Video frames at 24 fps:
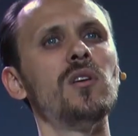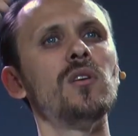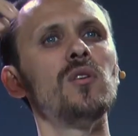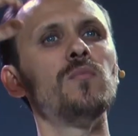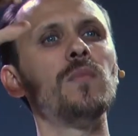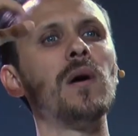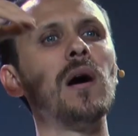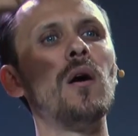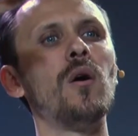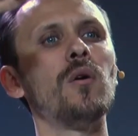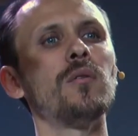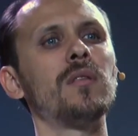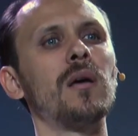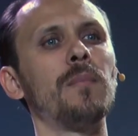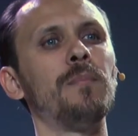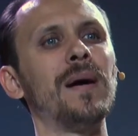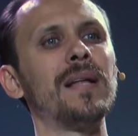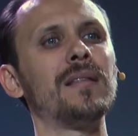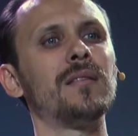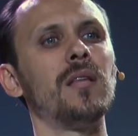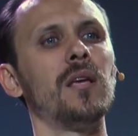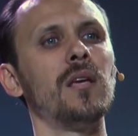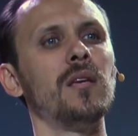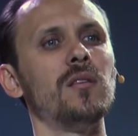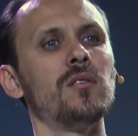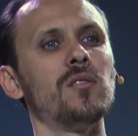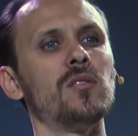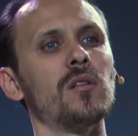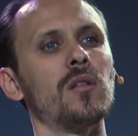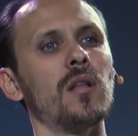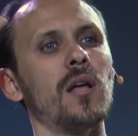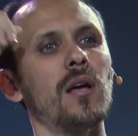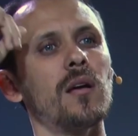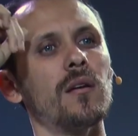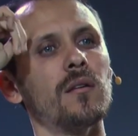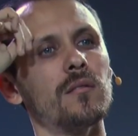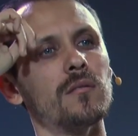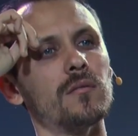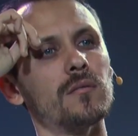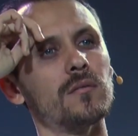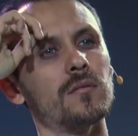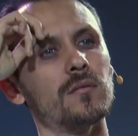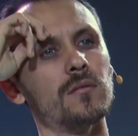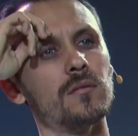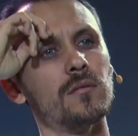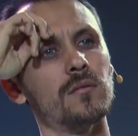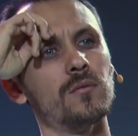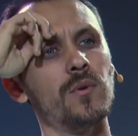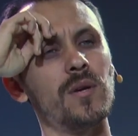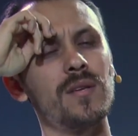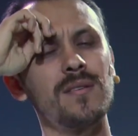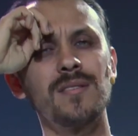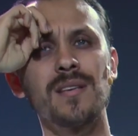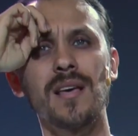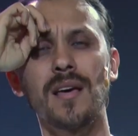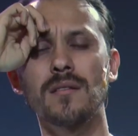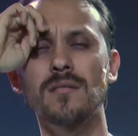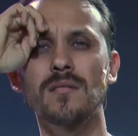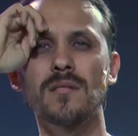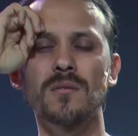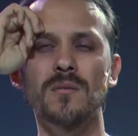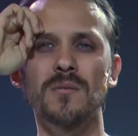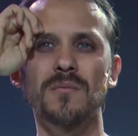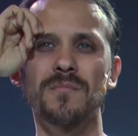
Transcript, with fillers: uma alta patente lá no exército.